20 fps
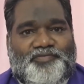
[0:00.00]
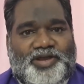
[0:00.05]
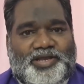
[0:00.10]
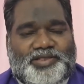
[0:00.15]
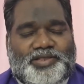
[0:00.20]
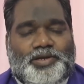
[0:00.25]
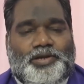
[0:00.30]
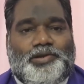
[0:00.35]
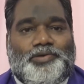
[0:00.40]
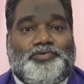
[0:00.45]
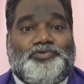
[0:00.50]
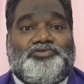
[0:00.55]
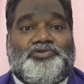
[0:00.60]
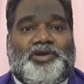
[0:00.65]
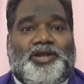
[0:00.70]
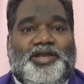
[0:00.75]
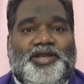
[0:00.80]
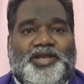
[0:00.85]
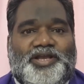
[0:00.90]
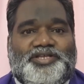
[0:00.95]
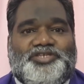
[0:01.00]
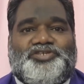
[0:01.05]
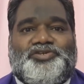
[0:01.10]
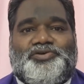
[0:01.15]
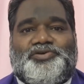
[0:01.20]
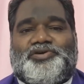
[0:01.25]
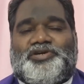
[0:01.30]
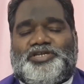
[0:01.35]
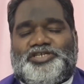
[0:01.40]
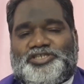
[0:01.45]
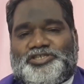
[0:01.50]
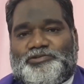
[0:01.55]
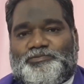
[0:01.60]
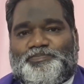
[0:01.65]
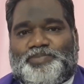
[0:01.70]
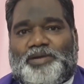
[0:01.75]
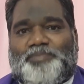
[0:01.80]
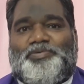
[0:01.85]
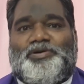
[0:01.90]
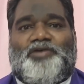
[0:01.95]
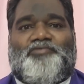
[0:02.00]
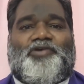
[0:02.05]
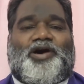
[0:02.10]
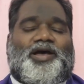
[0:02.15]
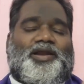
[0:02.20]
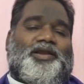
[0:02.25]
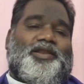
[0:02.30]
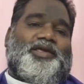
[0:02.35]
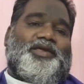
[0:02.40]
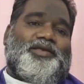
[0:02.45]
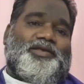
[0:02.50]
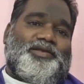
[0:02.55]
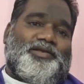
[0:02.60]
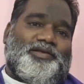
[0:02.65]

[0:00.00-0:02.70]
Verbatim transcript: వేదనలో ఉంటున్న యేసుక్రీస్తు ప్రభుల వారిని